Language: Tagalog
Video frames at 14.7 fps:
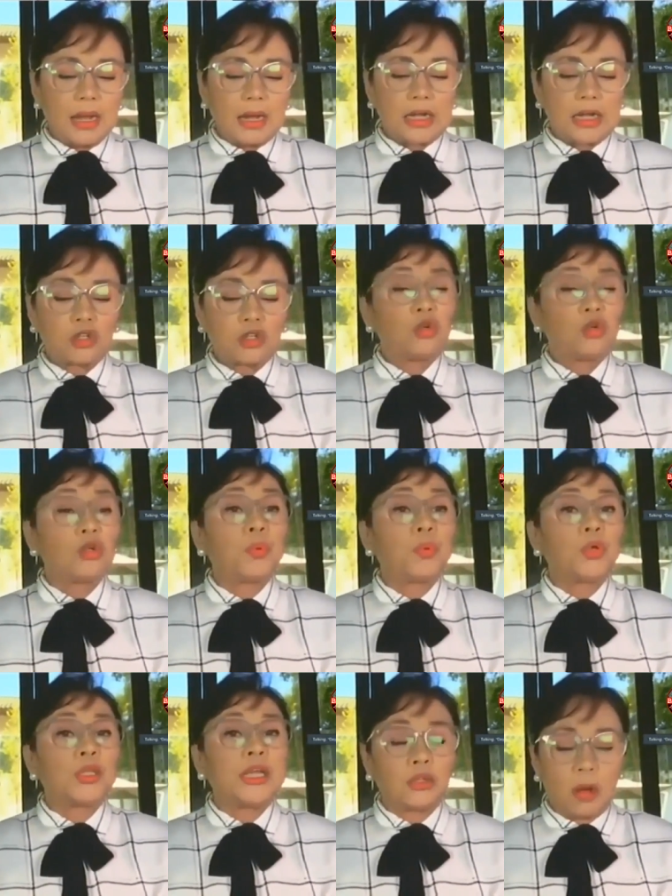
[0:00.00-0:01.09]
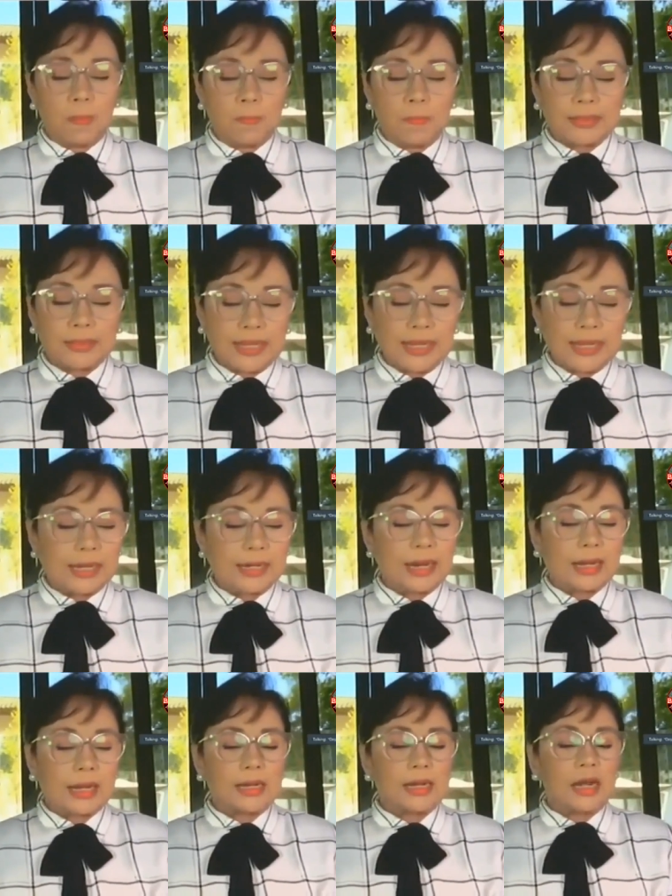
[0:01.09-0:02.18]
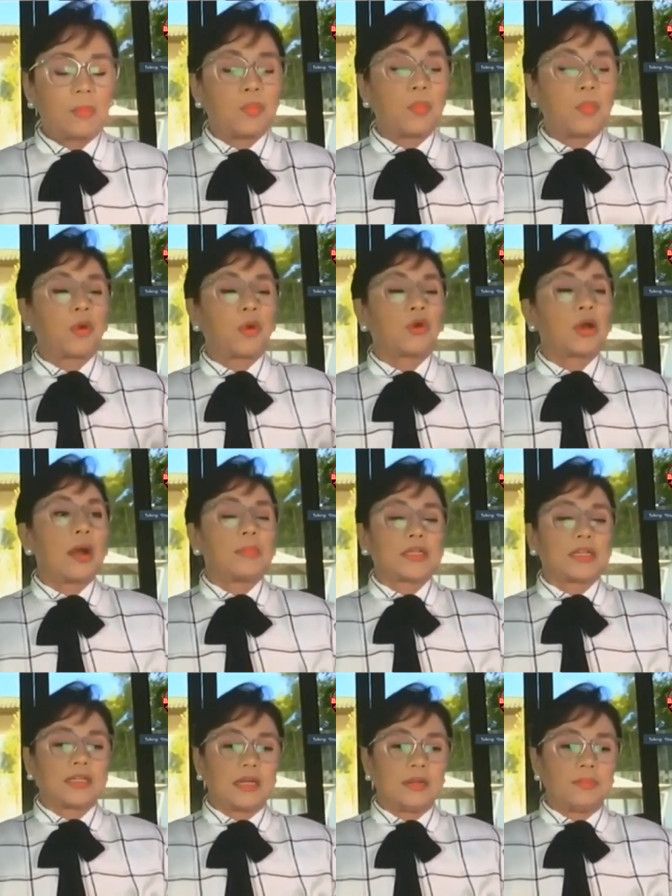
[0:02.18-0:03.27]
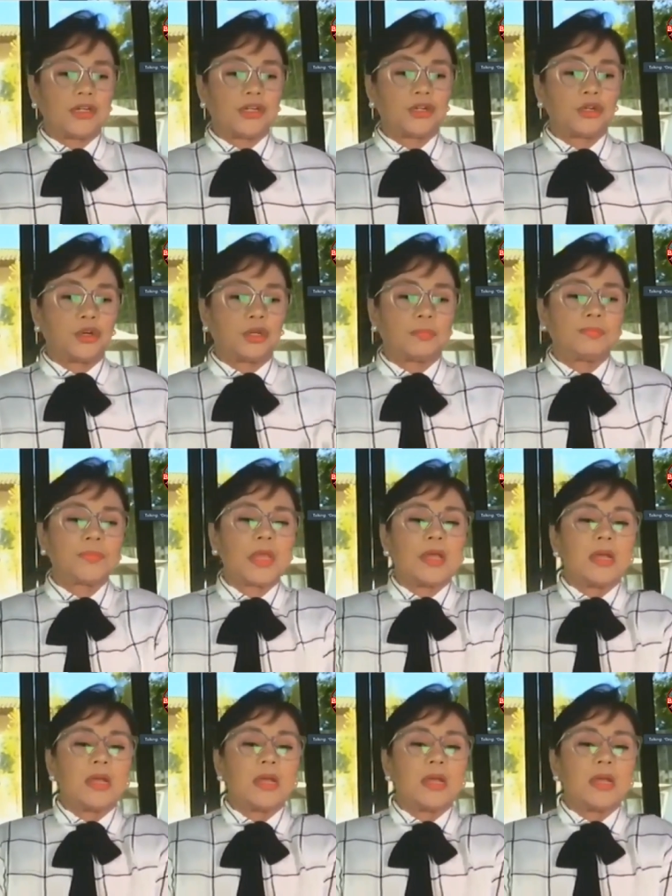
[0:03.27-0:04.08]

kasunod po dito ang pagtigil ng kanila pong programa sa telebisyon.